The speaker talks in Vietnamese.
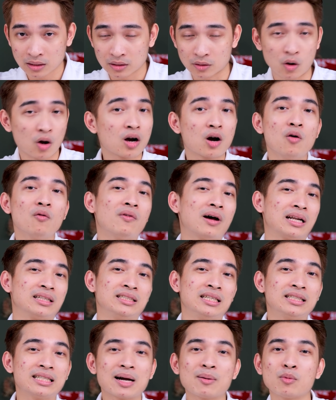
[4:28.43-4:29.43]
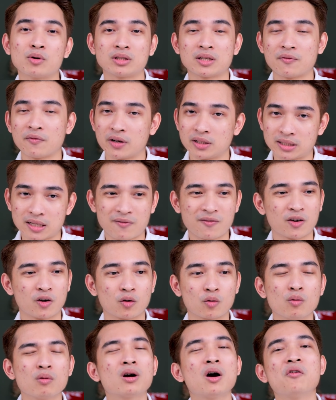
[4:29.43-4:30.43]
nó không phải là chính xác 100% và nó
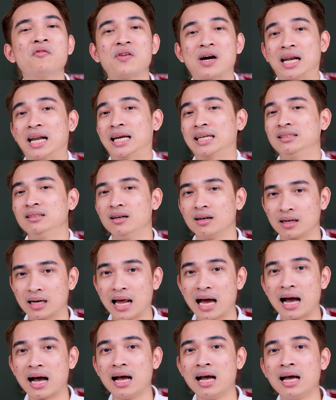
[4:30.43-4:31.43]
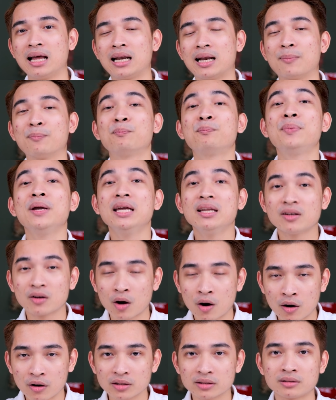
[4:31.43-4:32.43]
cũng không phản ánh được là là pin
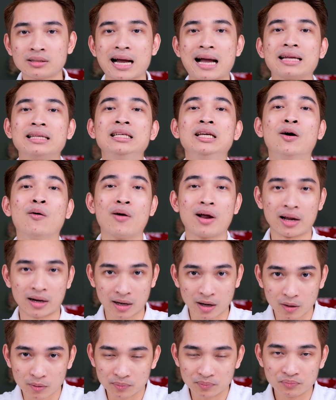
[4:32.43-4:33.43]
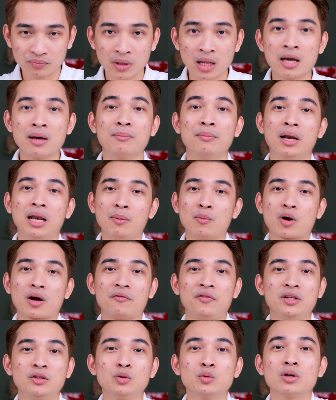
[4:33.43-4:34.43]
nó chai nhiều hay là không mình lấy một cái
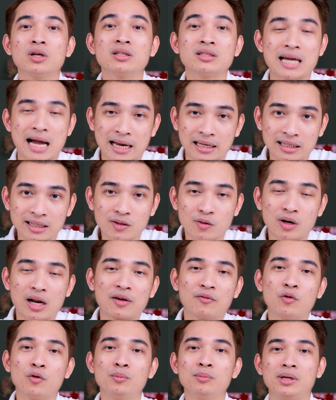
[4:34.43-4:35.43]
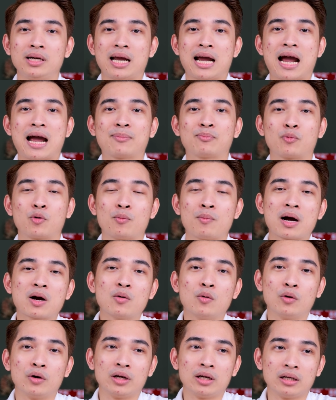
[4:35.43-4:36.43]
ví dụ đơn giản nhé con iPhone 12 Pro Max
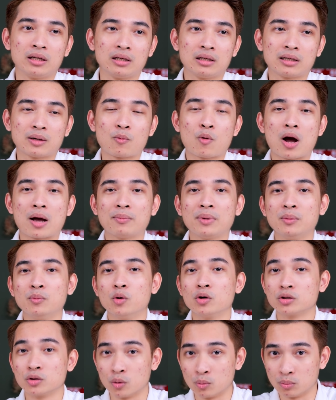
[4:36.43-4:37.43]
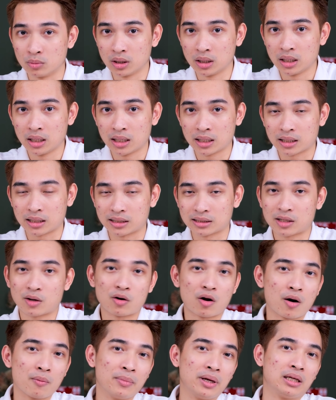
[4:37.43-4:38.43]
hồi năm ngoái mình mua dùng à, sau
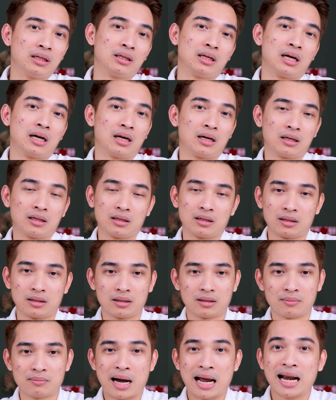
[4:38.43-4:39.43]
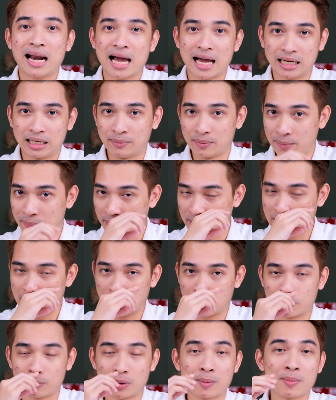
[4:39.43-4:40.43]
đó mình à, bán lại để mà mình
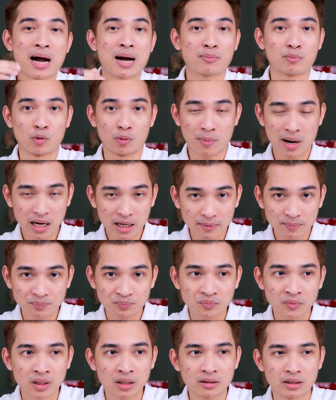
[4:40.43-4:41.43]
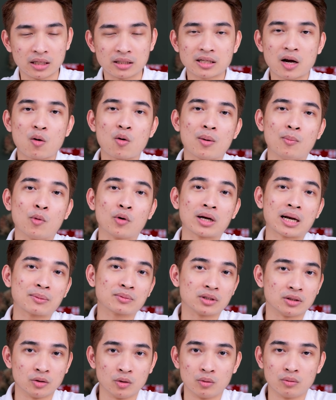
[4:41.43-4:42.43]
lên con 13 Pro Max ấy. thì sau khoảng một năm
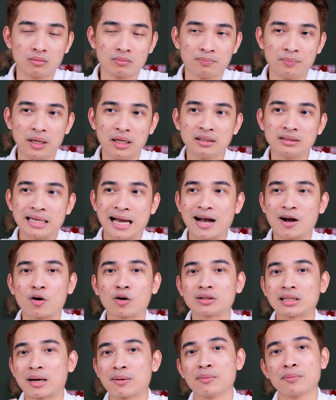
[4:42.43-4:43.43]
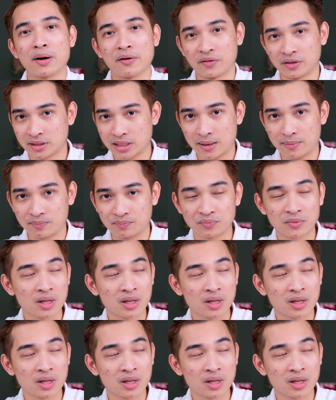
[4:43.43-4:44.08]
sử dụng pin chai còn 87%